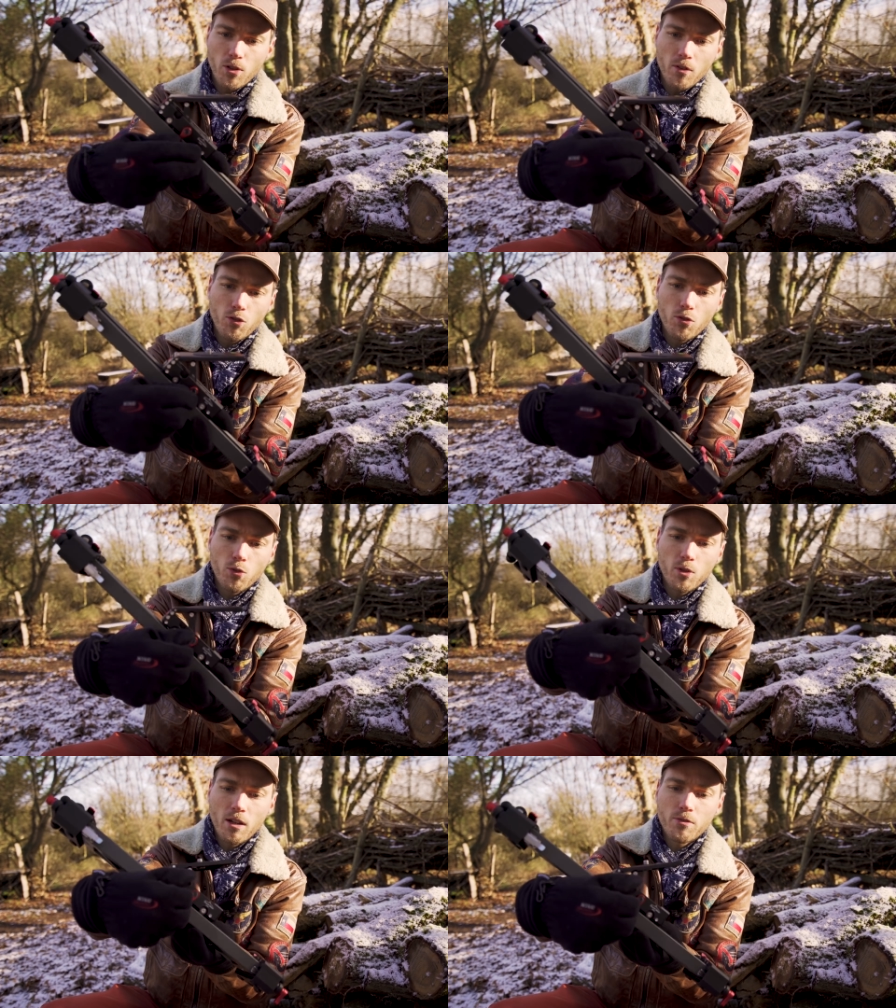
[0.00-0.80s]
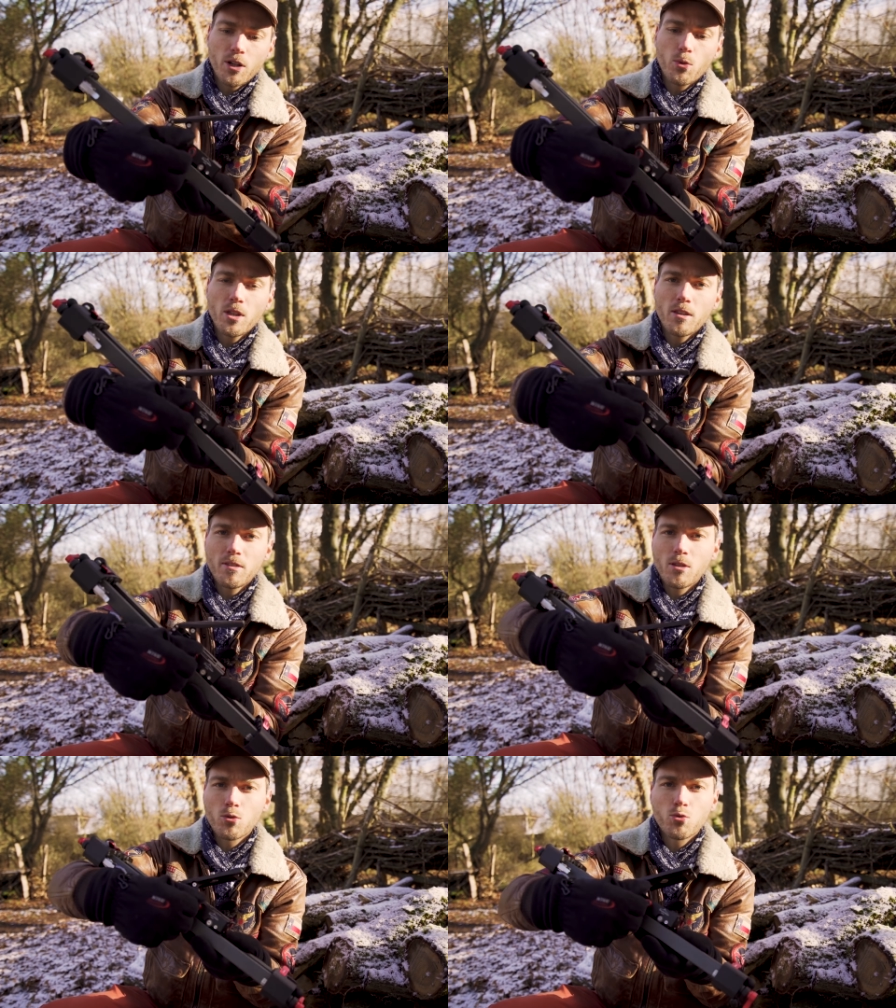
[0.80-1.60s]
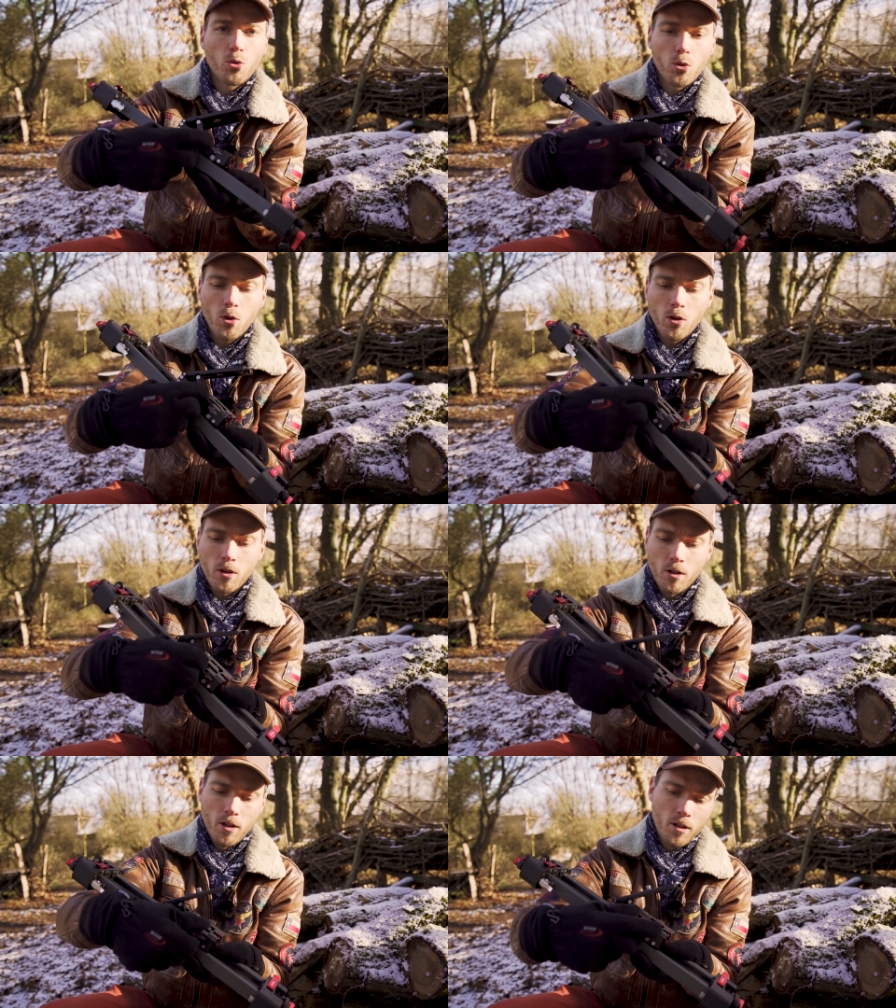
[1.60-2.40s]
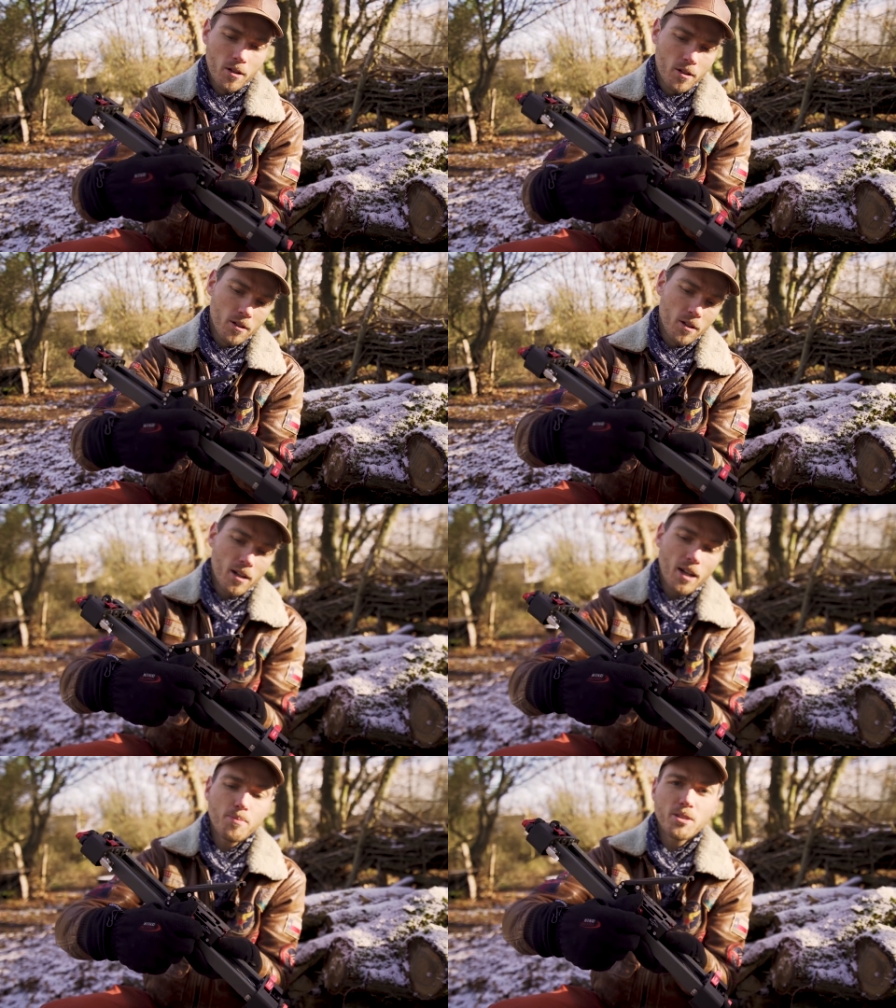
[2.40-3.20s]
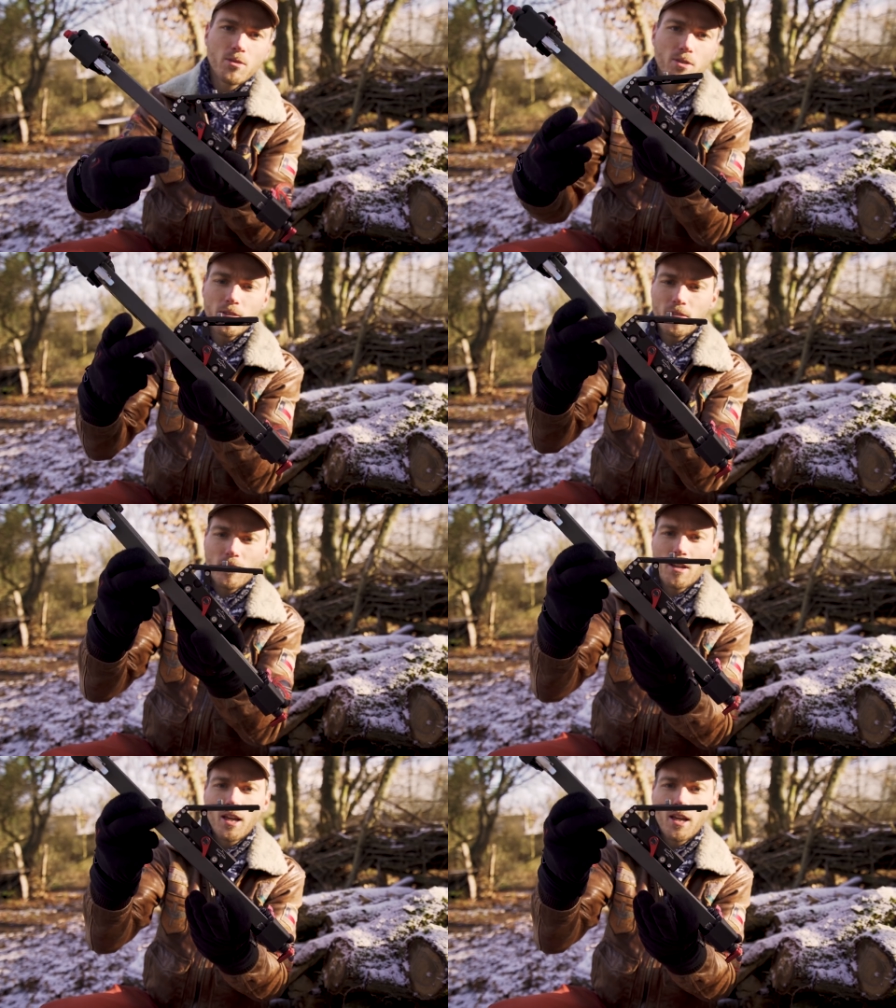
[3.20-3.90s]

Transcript: Vous avez juste ensuite à verrouiller ici en tournant euh, la petite vis